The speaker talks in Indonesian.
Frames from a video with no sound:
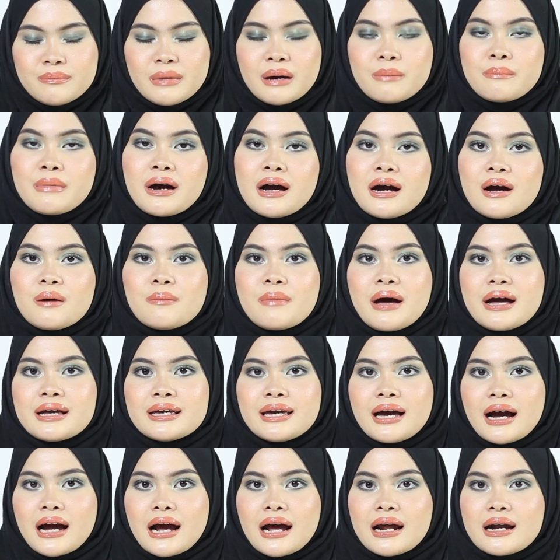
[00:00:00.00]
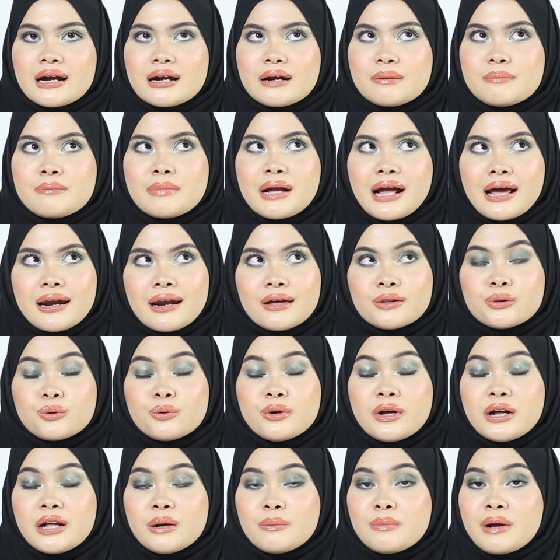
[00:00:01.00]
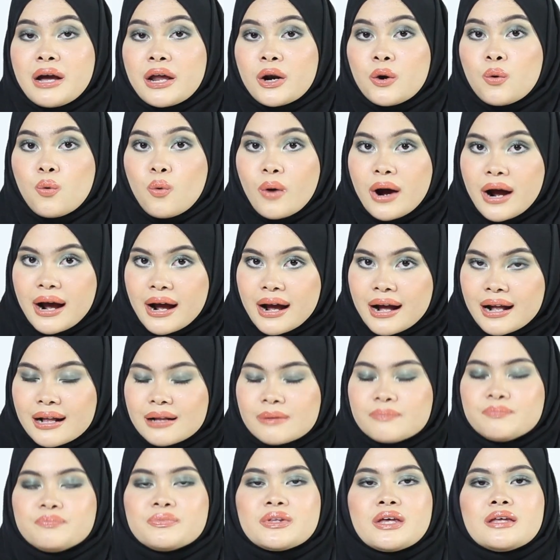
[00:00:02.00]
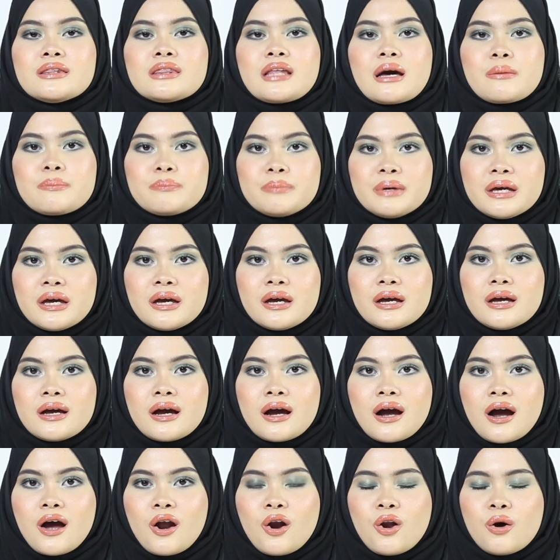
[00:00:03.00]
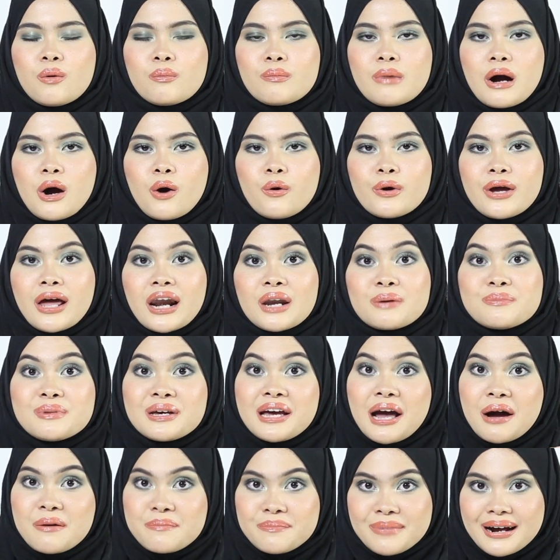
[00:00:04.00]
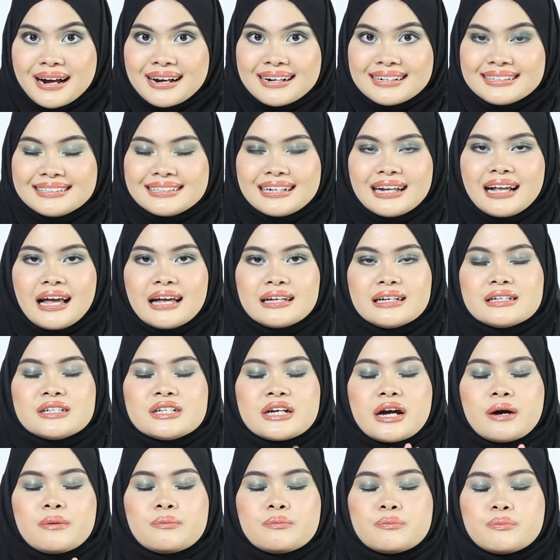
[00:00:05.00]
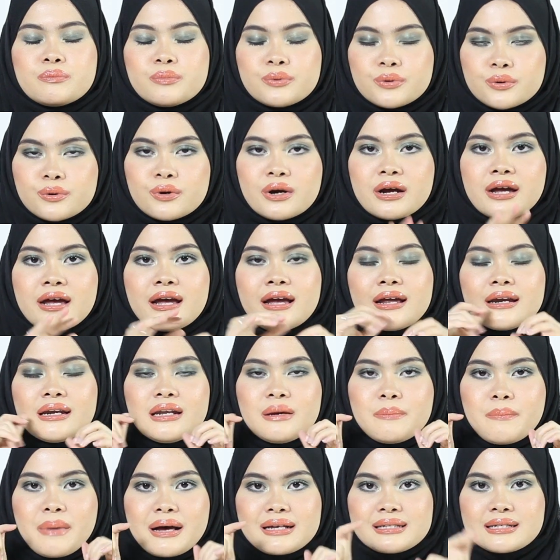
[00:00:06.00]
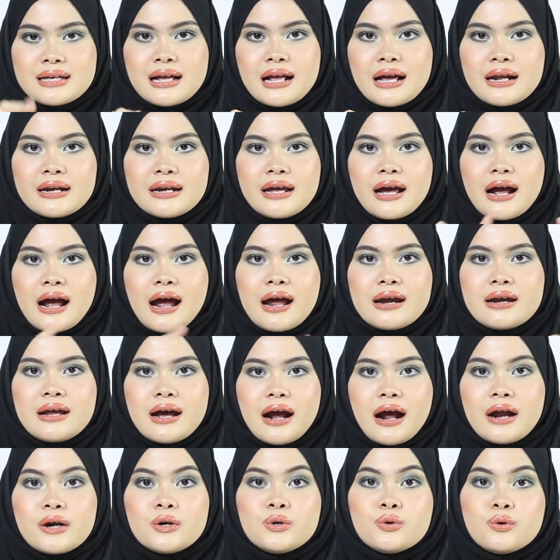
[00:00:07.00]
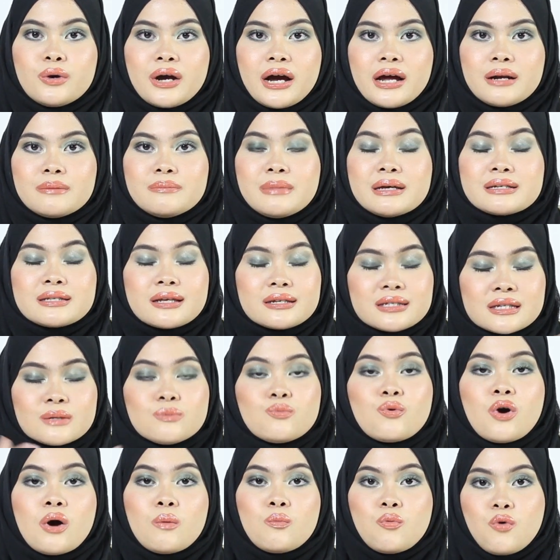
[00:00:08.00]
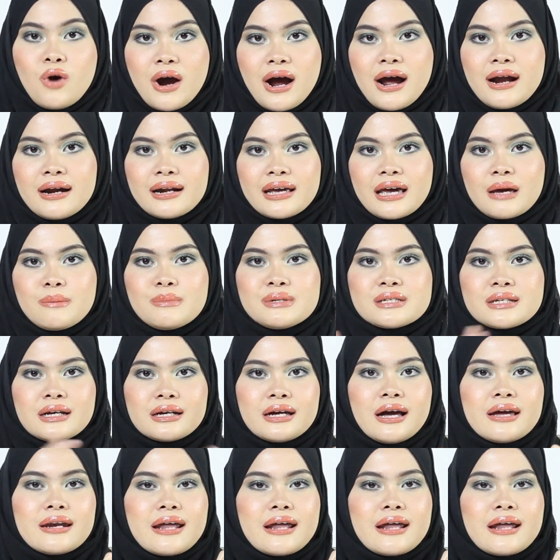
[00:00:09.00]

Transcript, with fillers: Memang kebanyakan brandnya itu dari brand luar, tapi kalau mau yang lebih gampang, cari aja shampoo di pasaran yang ada kandungan biasanya sih buah-buahan, kayak misalnya